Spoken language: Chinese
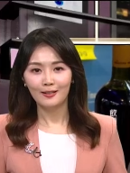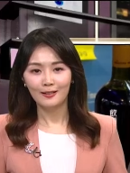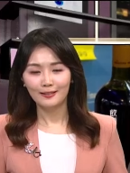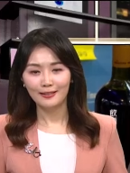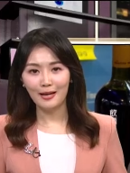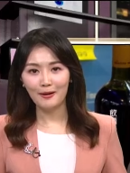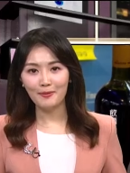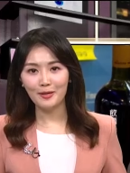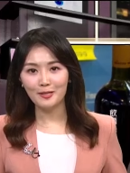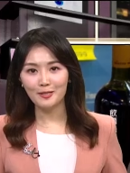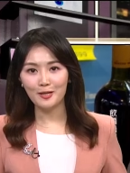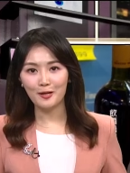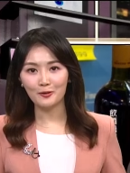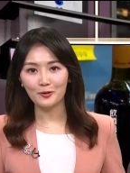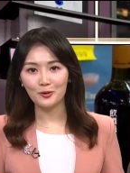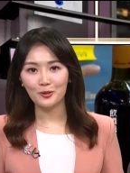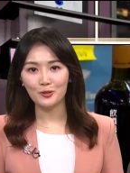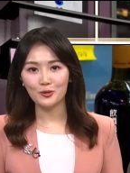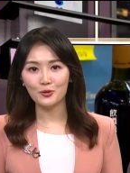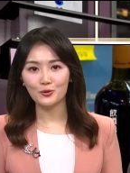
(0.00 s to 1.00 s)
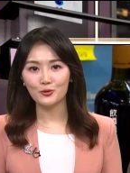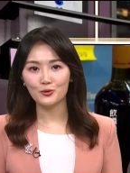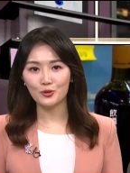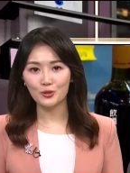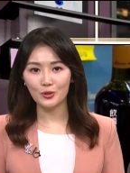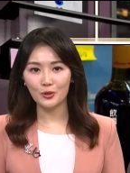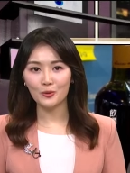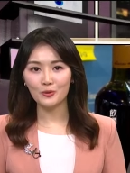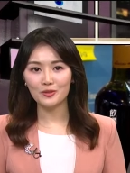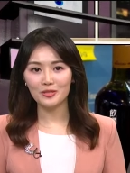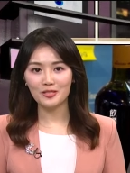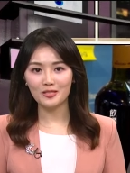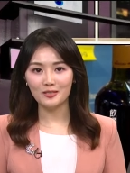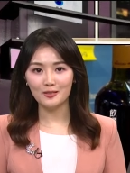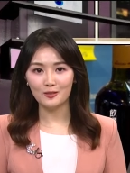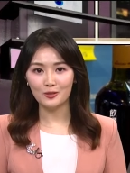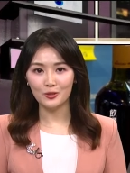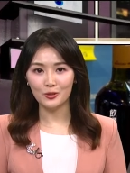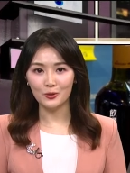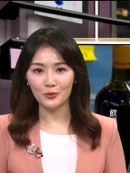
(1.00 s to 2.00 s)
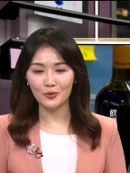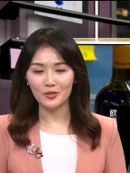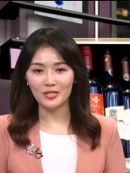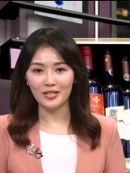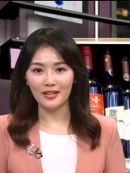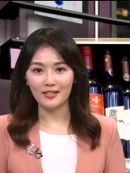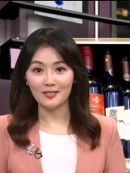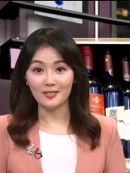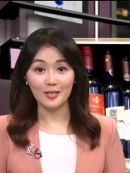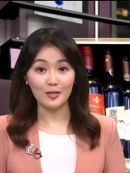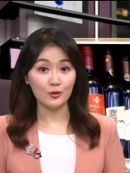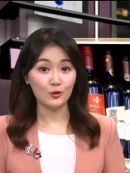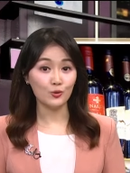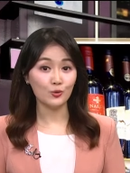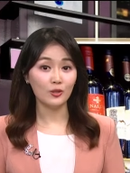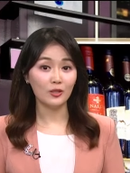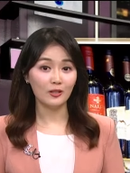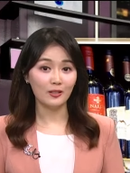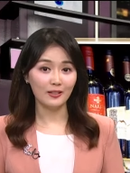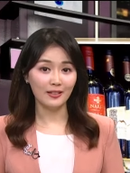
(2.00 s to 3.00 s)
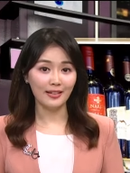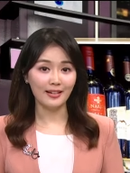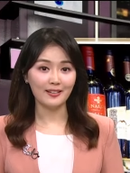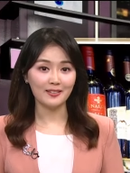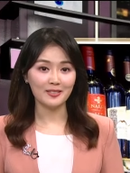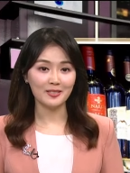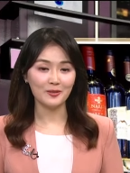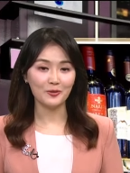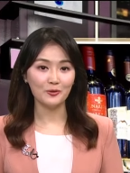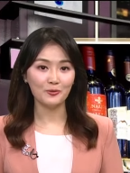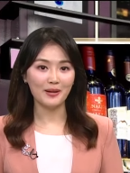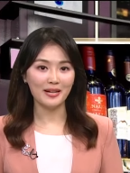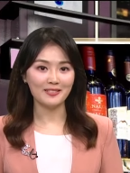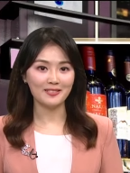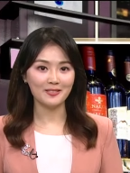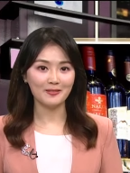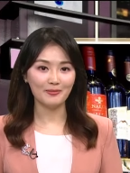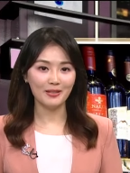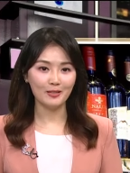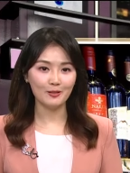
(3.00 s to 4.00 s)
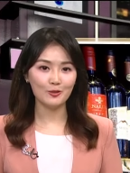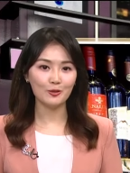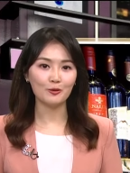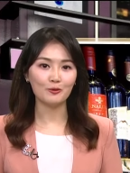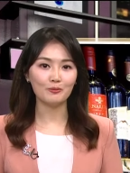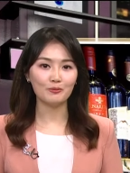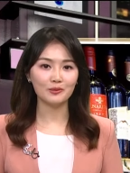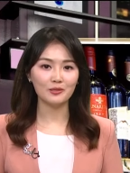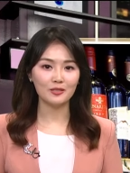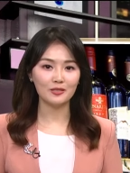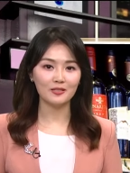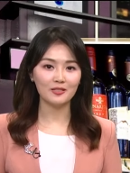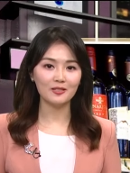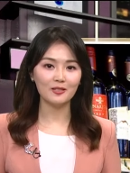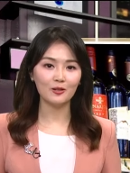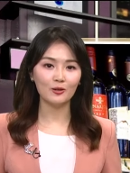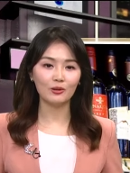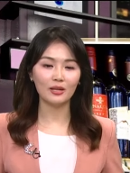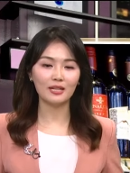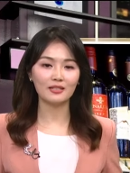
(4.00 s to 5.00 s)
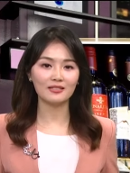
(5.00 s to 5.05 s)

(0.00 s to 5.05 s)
大卖场推出秋季酒展，展出了两千五百支美酒，不止进口量